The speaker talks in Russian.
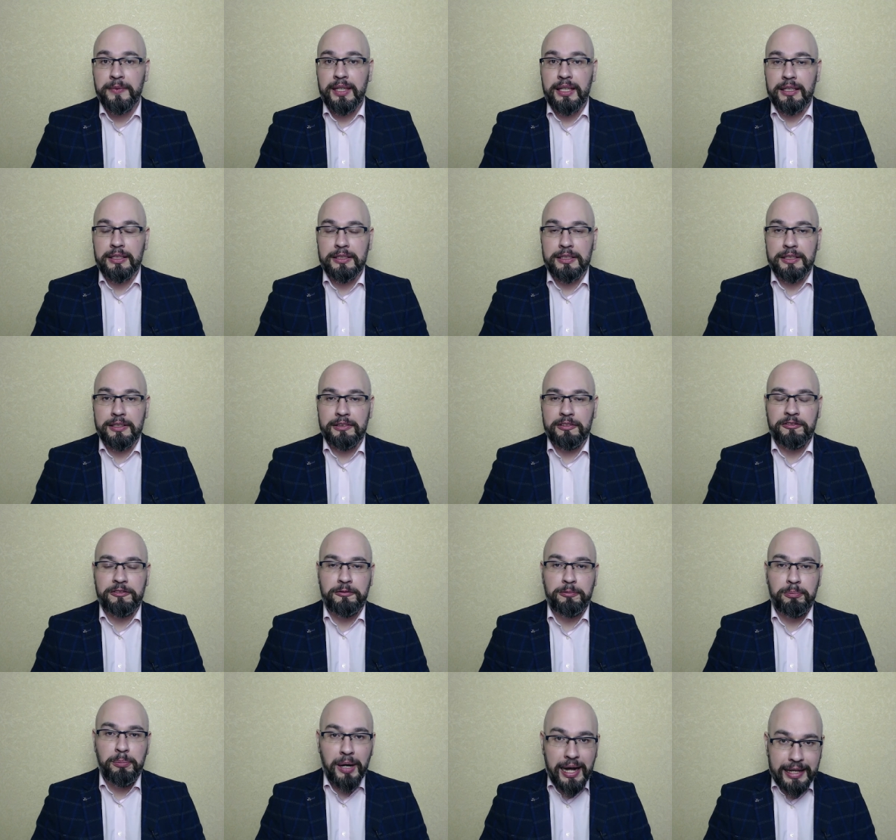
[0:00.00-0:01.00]
э,
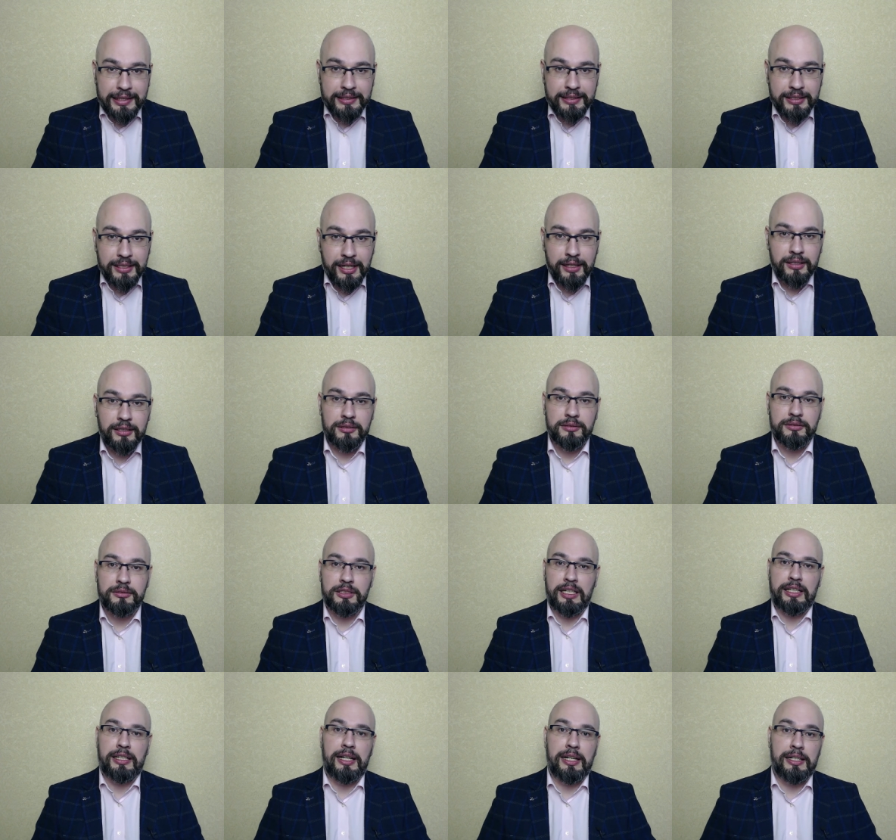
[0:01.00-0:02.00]
в банках,
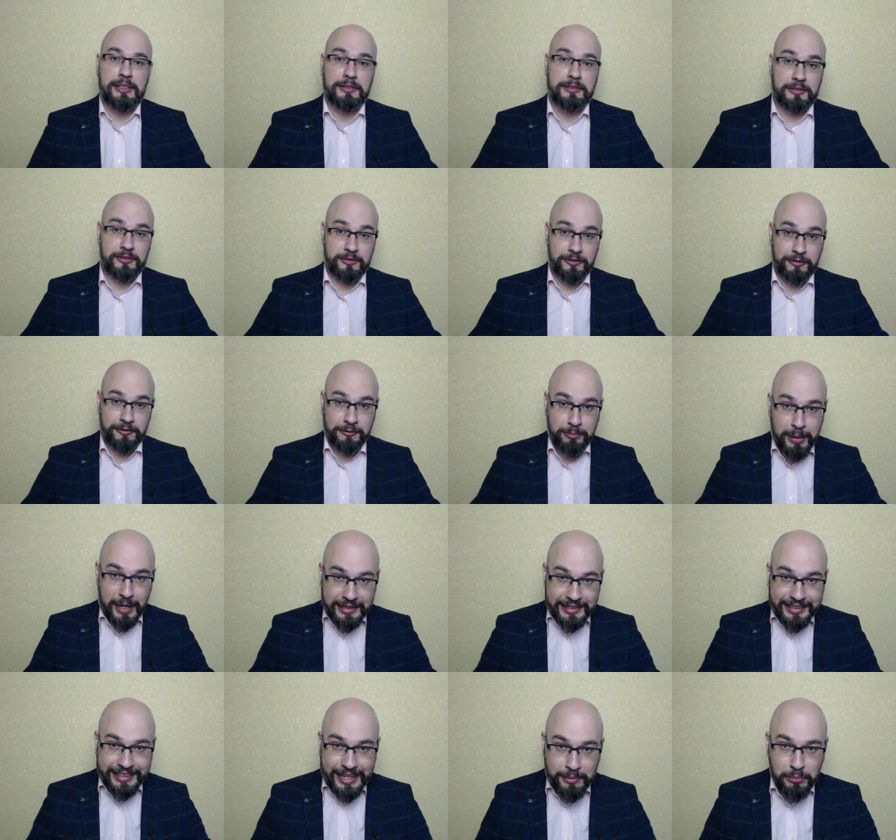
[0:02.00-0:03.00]
в
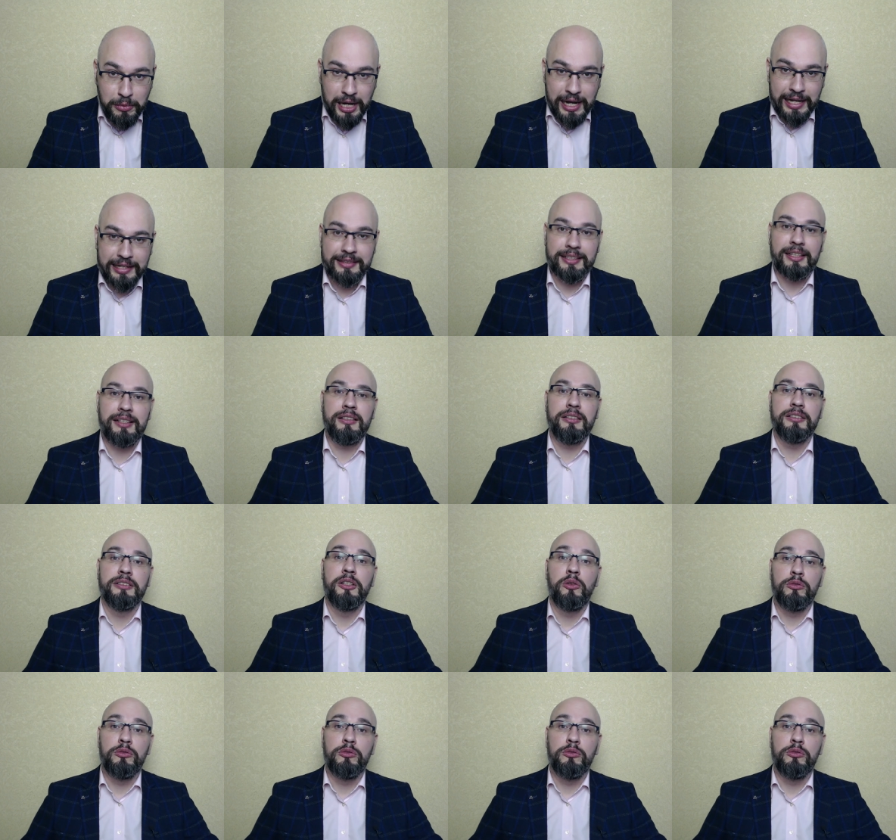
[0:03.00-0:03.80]
банкоматах